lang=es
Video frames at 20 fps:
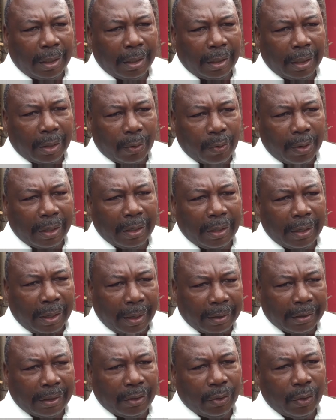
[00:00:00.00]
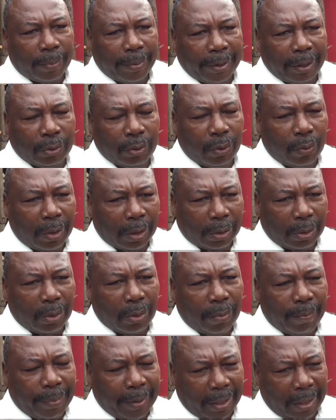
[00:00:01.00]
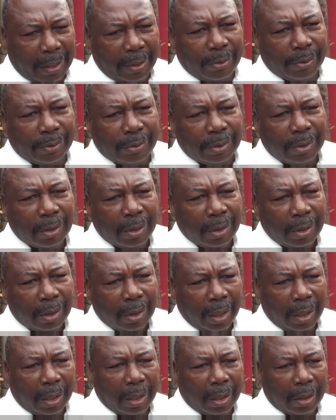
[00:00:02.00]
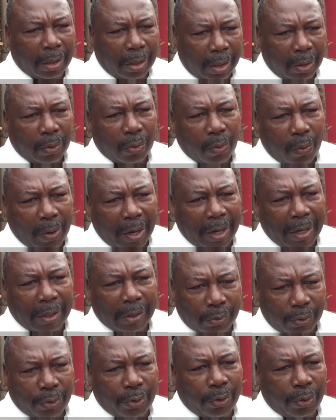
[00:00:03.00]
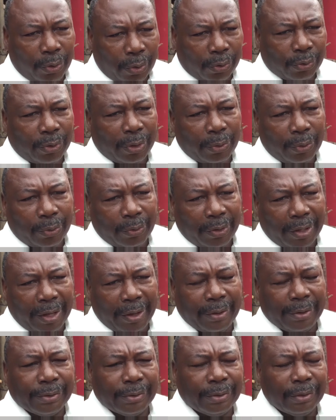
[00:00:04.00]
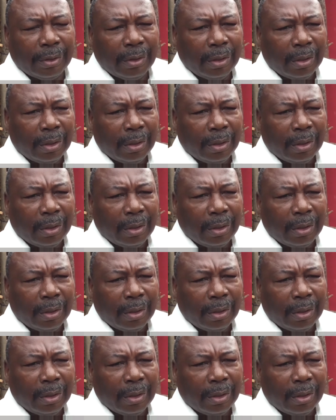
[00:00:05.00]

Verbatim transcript: eh, del cual han sido objeto cuatro compañeros, en, los cuales soy yo, soy uno de ellos.